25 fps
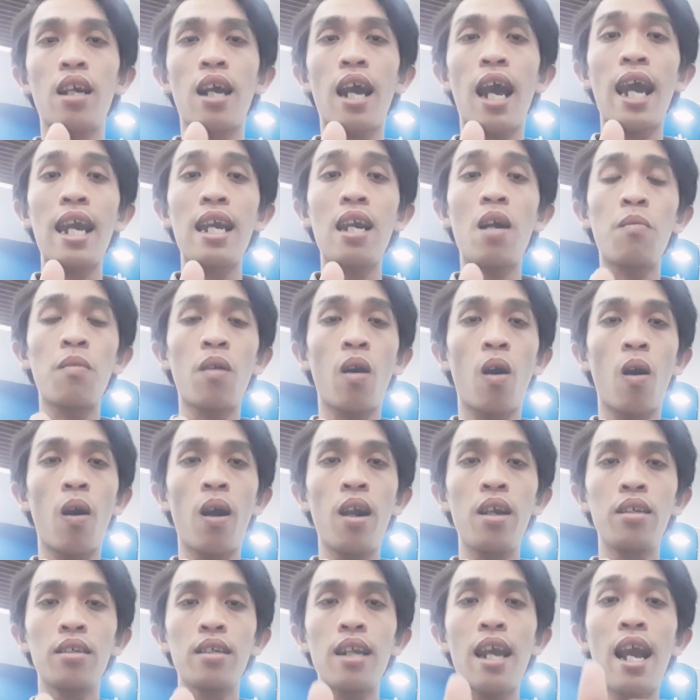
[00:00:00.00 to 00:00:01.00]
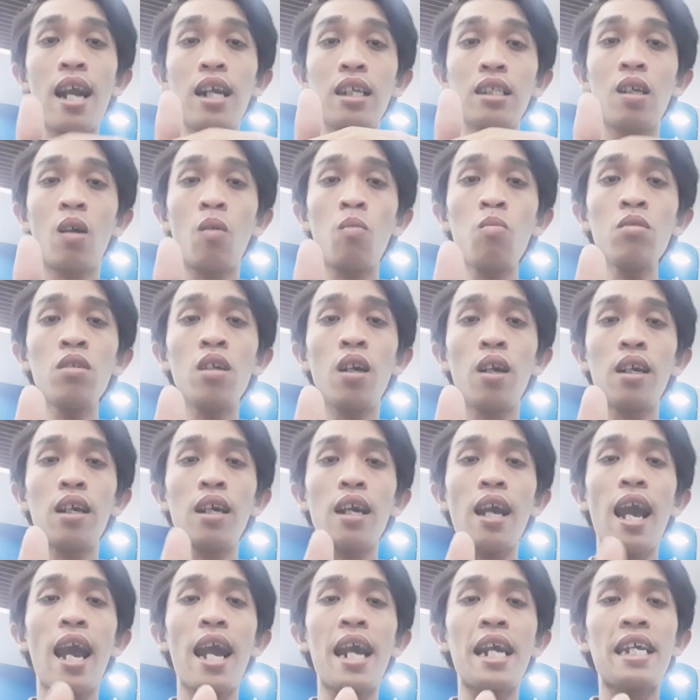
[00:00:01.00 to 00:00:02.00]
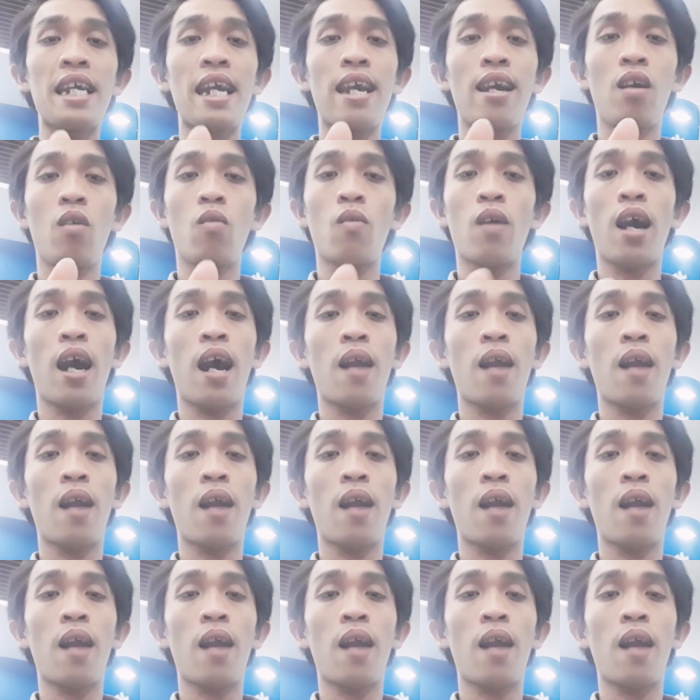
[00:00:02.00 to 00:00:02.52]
thầy ông nội đang sống được an nhàn và